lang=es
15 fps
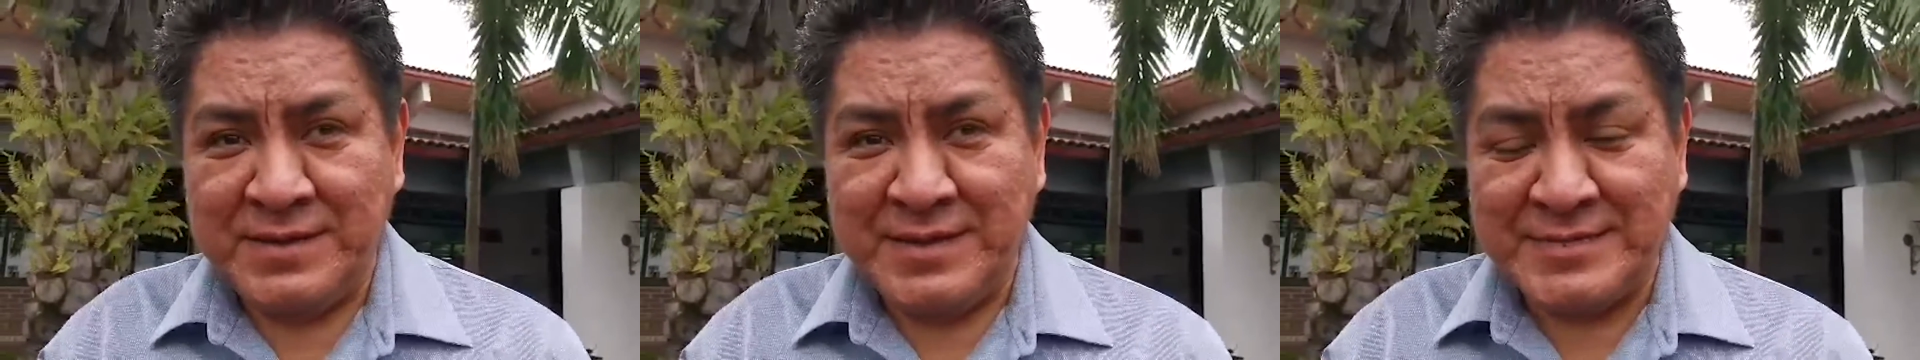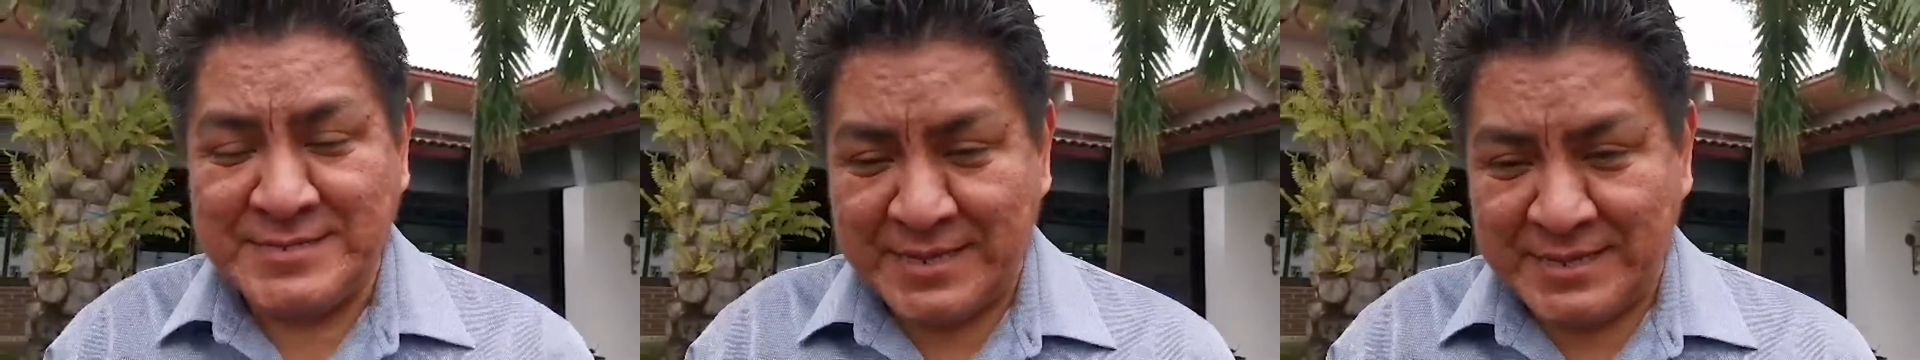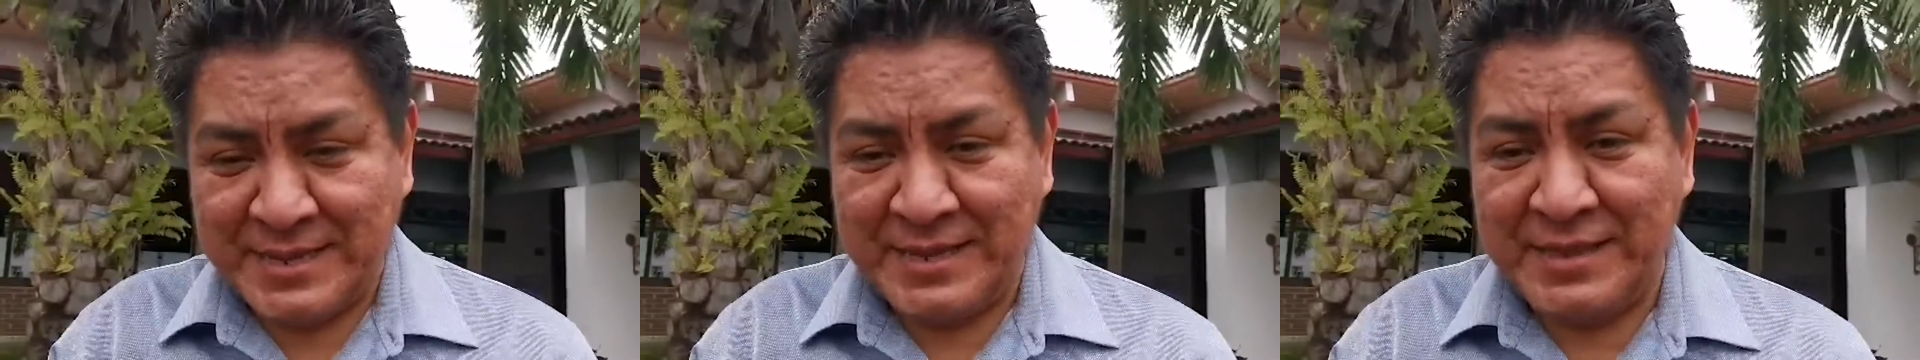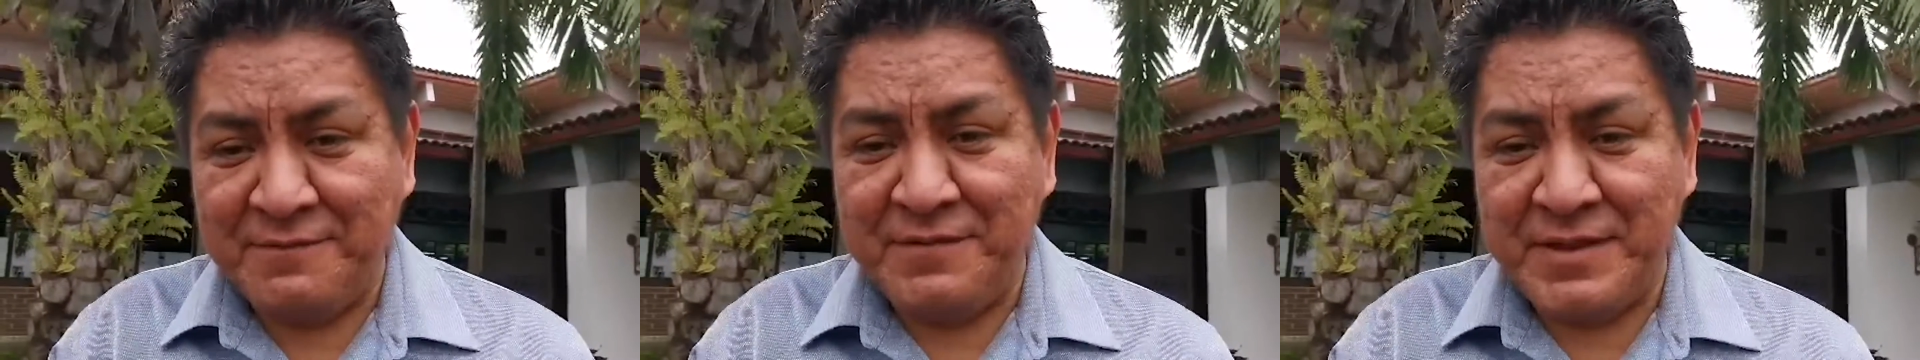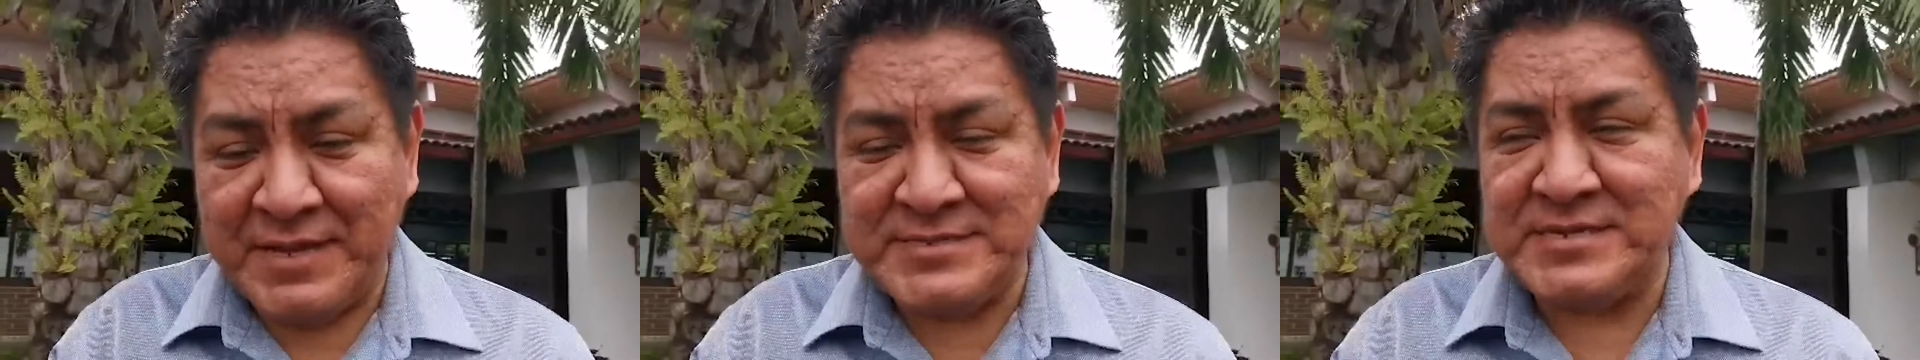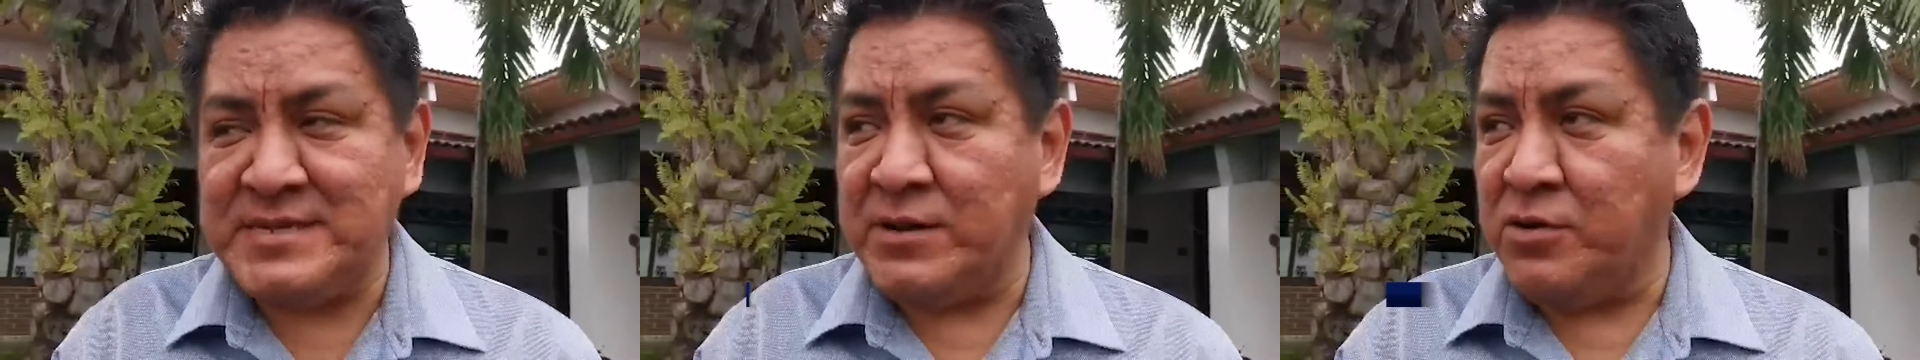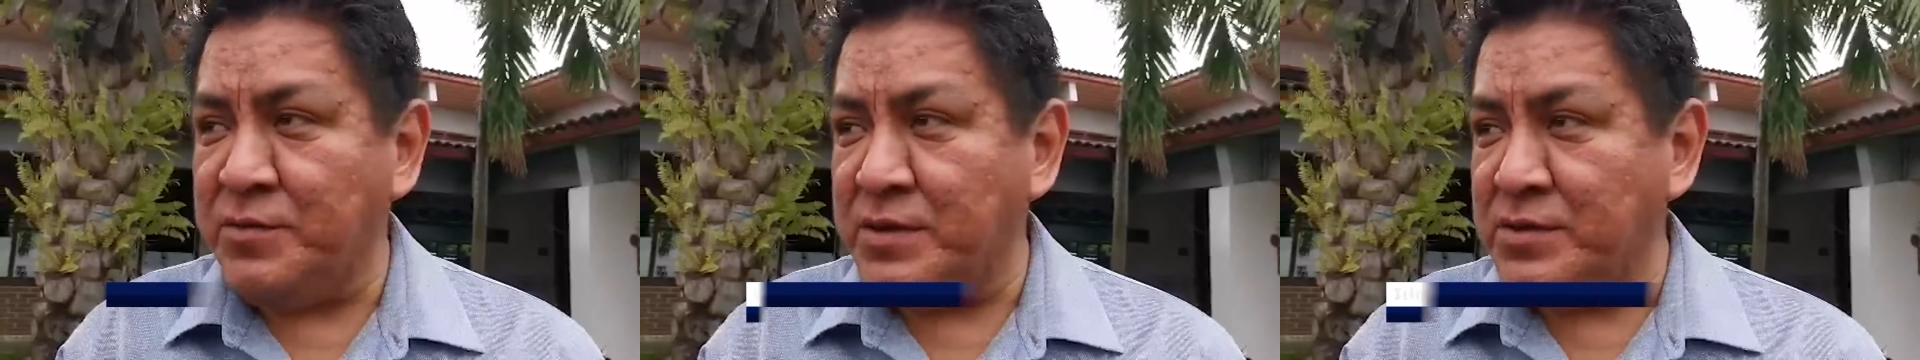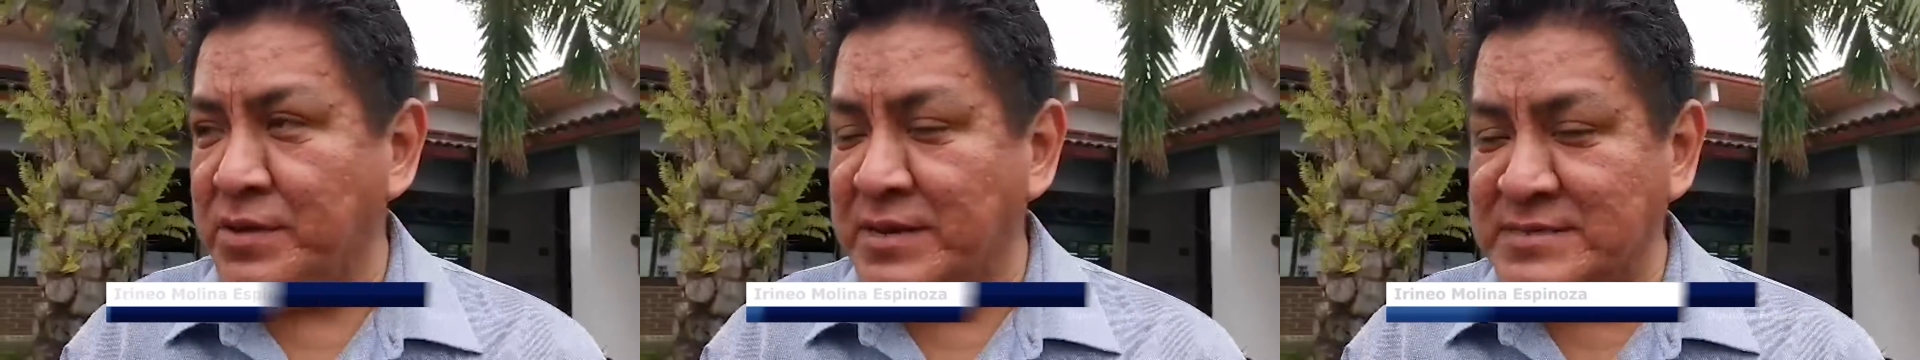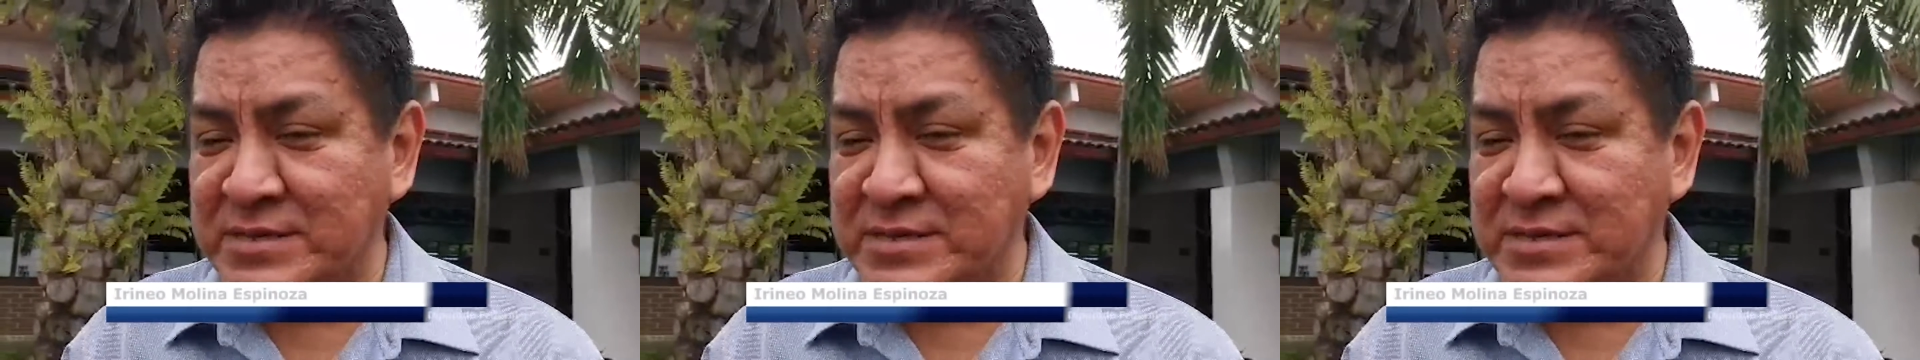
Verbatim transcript: la Secretaría de Finanzas del Gobierno del